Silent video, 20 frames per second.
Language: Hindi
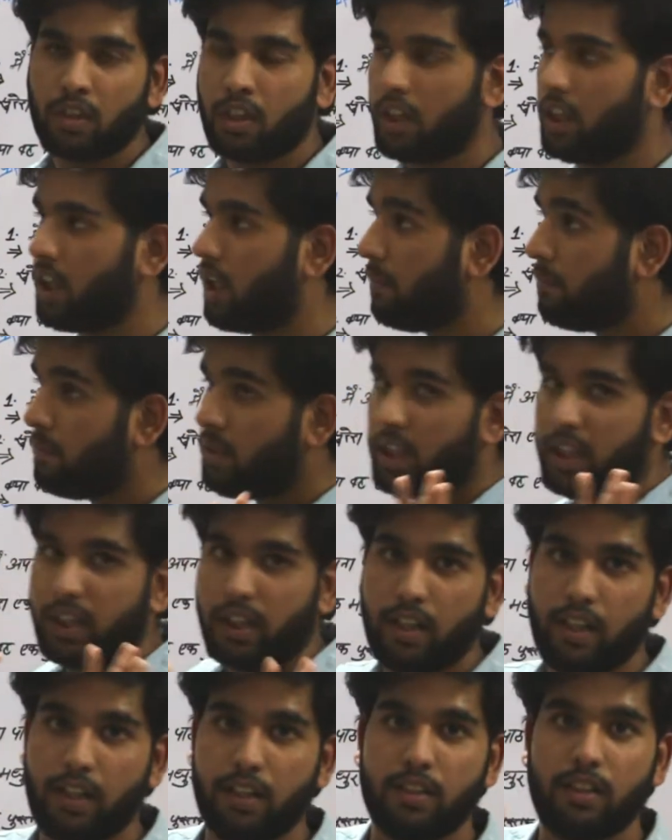ग्रामर
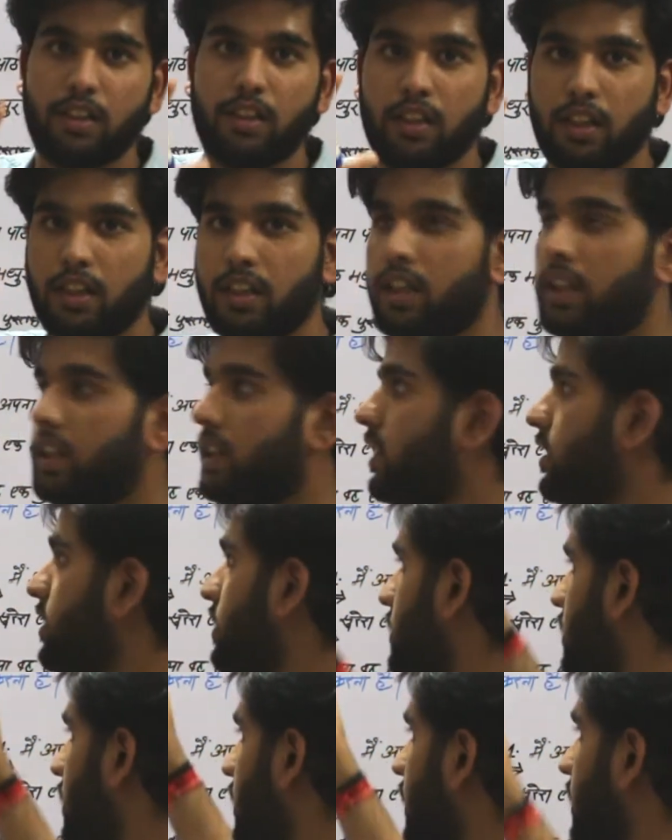रटने से नहीं आएगी
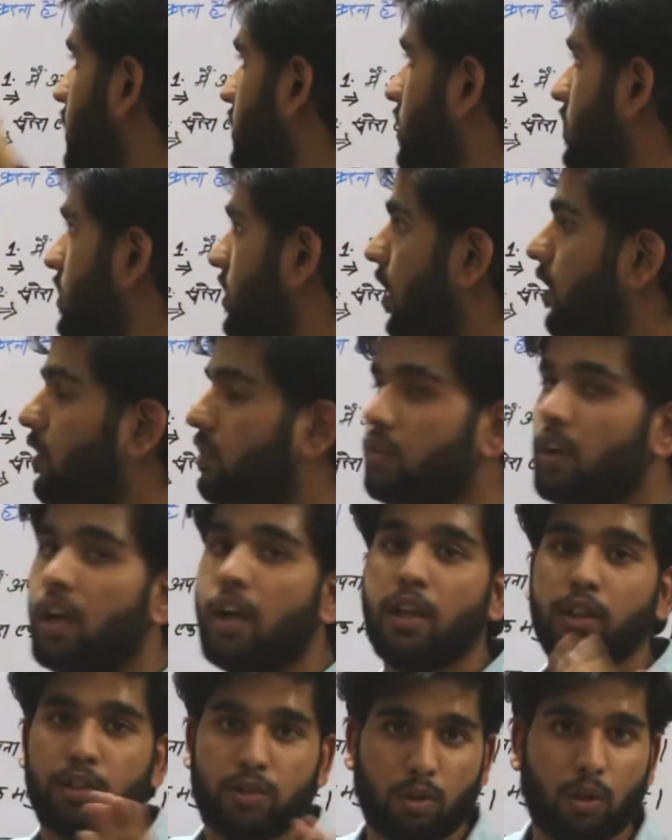जितने एक्सरसाइज
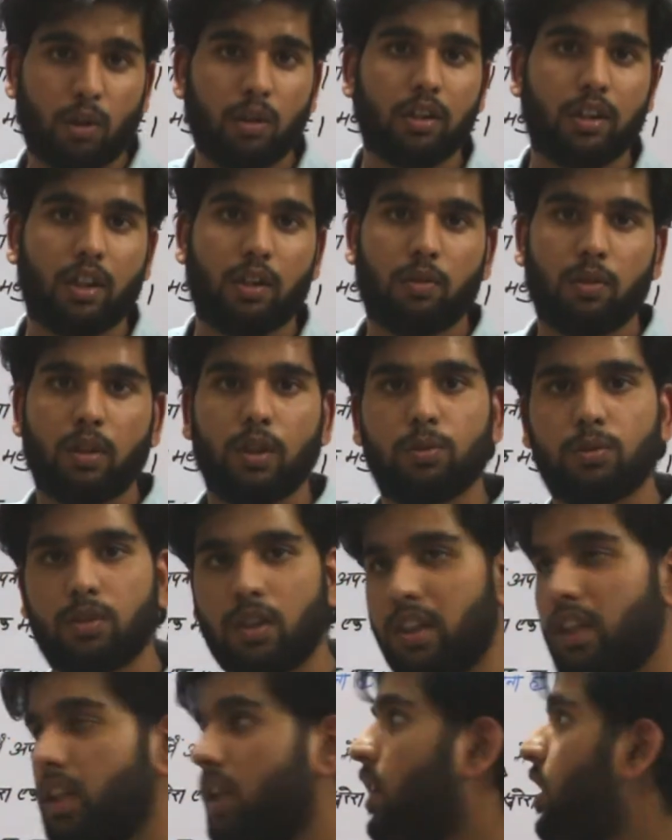सॉल्व करोगे
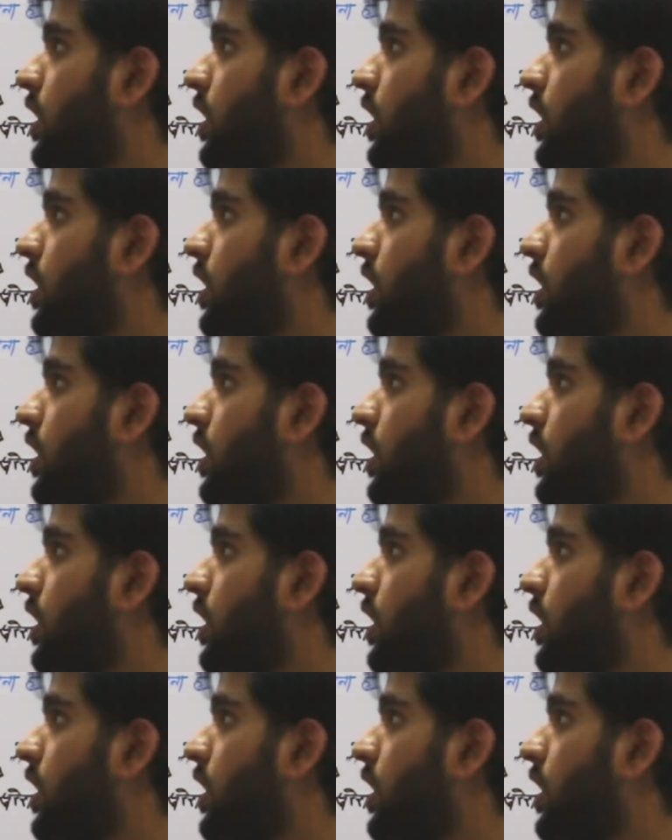उतनी